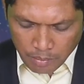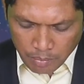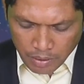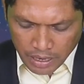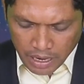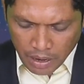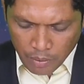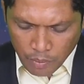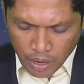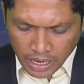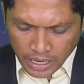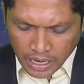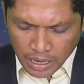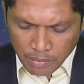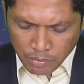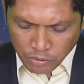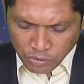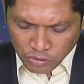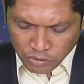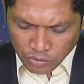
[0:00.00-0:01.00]

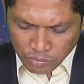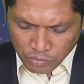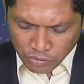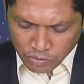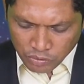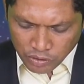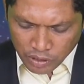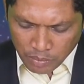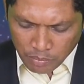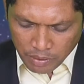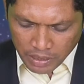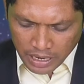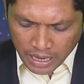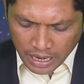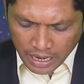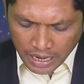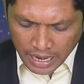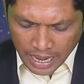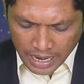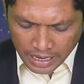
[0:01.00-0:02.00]
perlawanan musuh-musuh
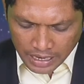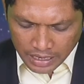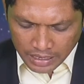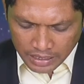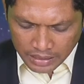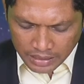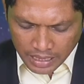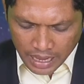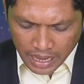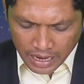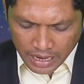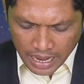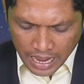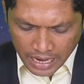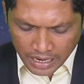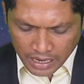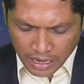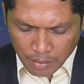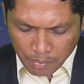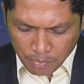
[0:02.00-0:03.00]
kebenaran akan ditahan
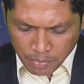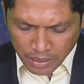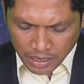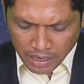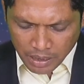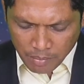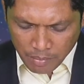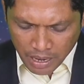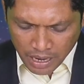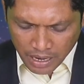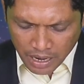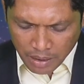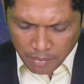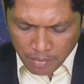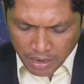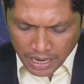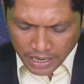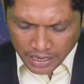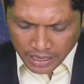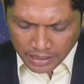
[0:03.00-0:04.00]
agar perkembaran
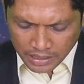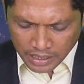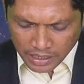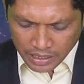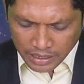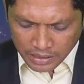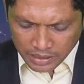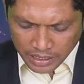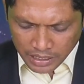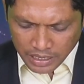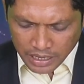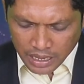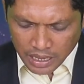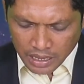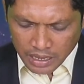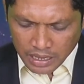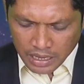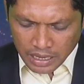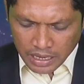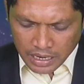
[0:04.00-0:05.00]
malaikat yang
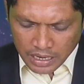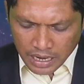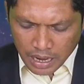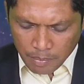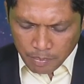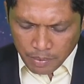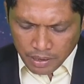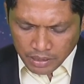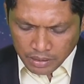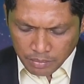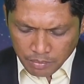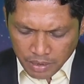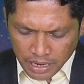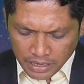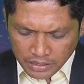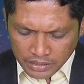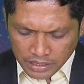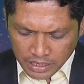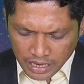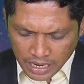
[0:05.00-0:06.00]
ketiga dapat
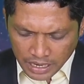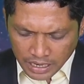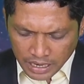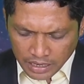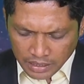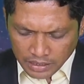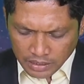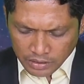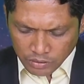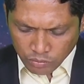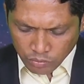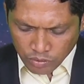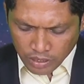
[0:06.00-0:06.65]
melaksanakan